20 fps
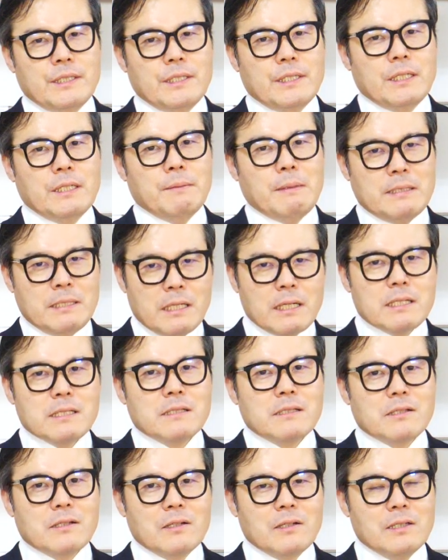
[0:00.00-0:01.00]
예,
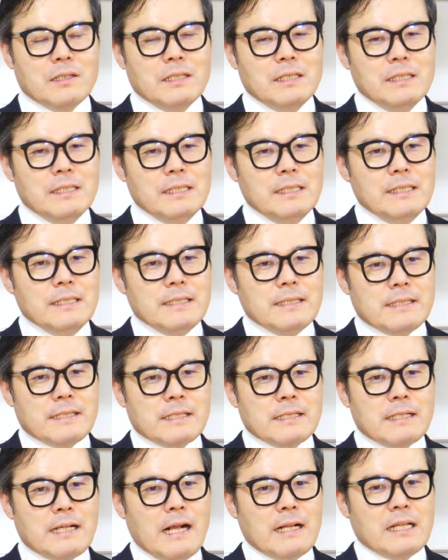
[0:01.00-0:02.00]
마찬가지죠.
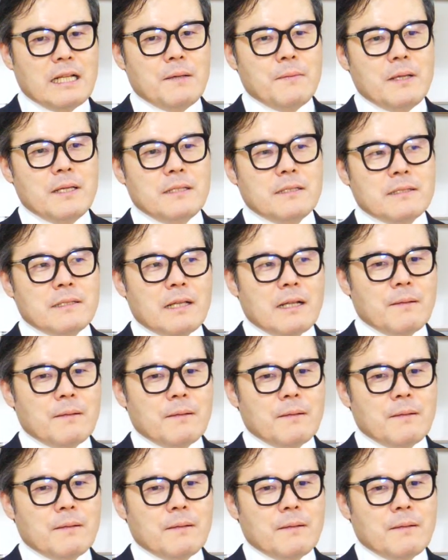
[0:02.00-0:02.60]
지금 강남에 있는